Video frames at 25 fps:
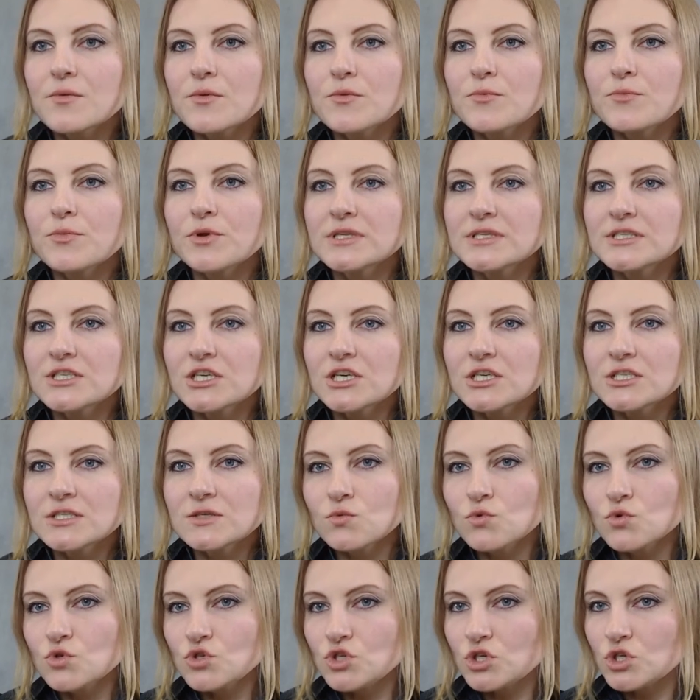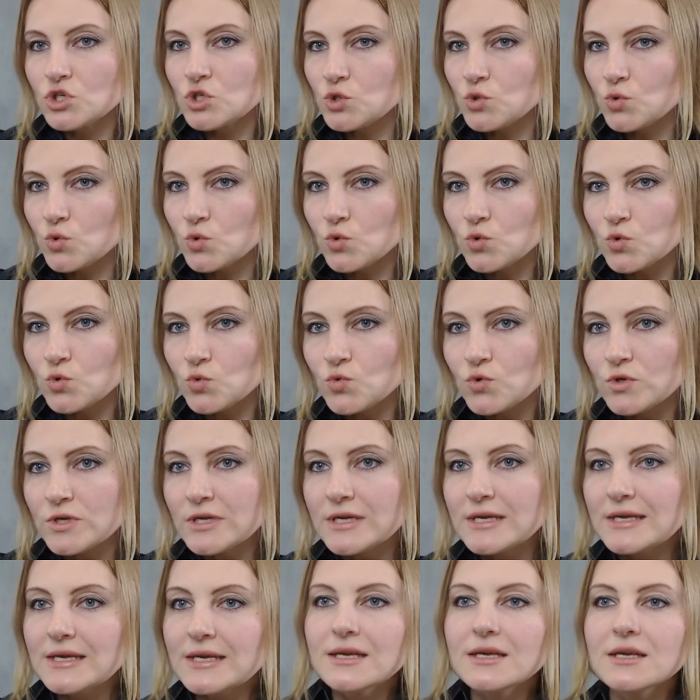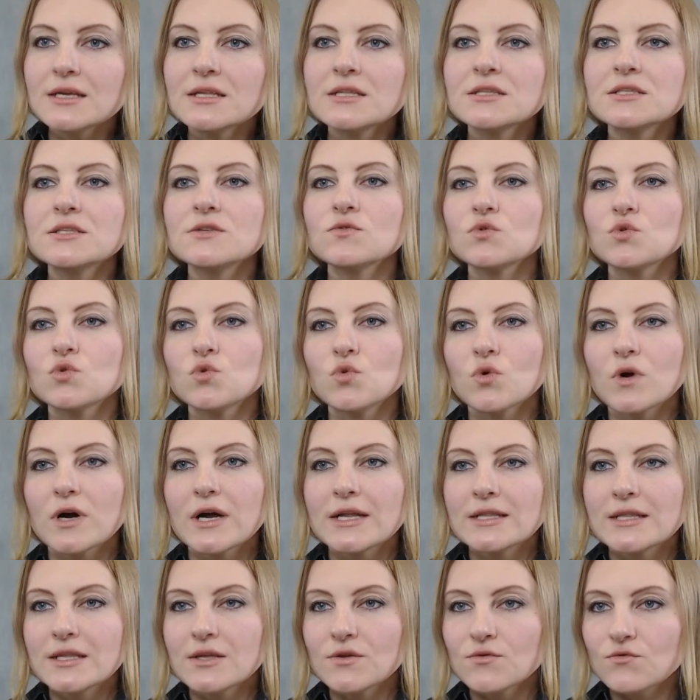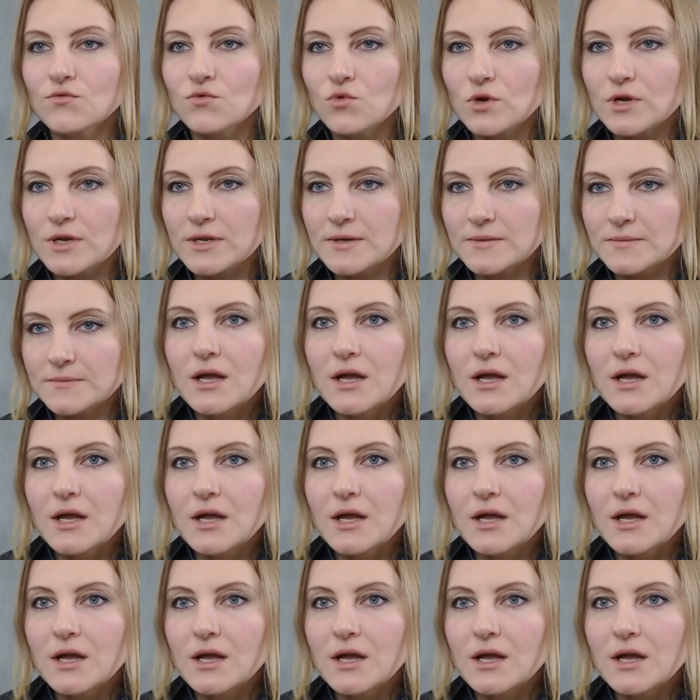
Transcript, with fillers: предшествующей структуры и индивидуальной воли.